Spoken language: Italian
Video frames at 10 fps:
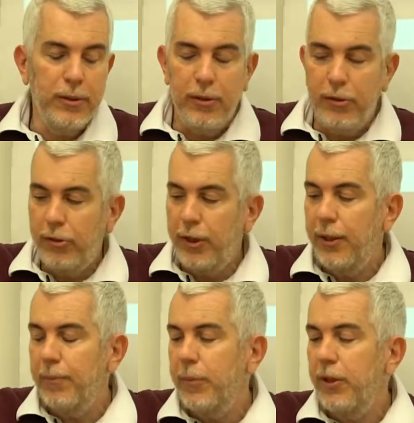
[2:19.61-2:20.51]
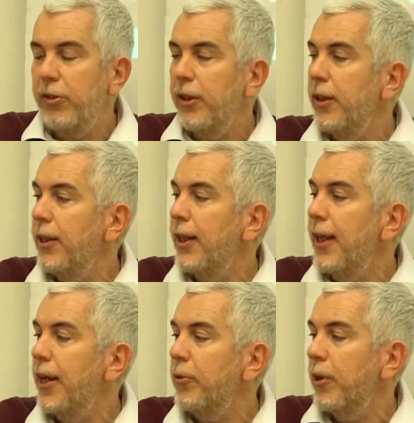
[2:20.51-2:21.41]
sia per gli insegnanti di
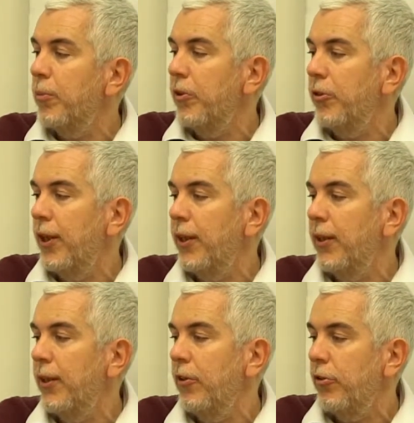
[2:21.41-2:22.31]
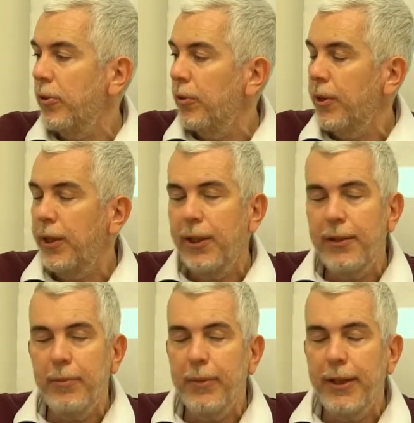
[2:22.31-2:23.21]
italiano che per gli insegnanti anche di storia, di altre
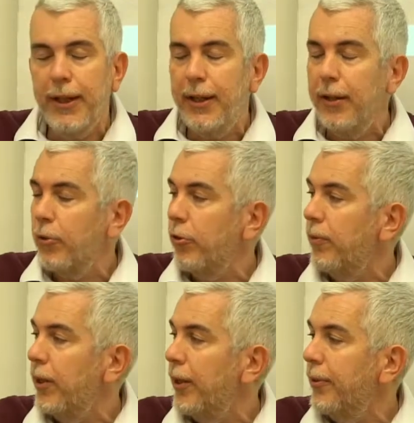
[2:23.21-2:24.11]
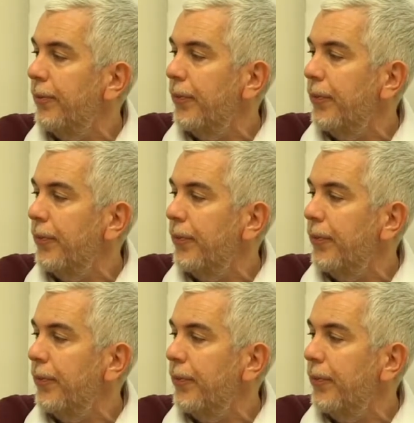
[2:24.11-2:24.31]
materie e così via. No?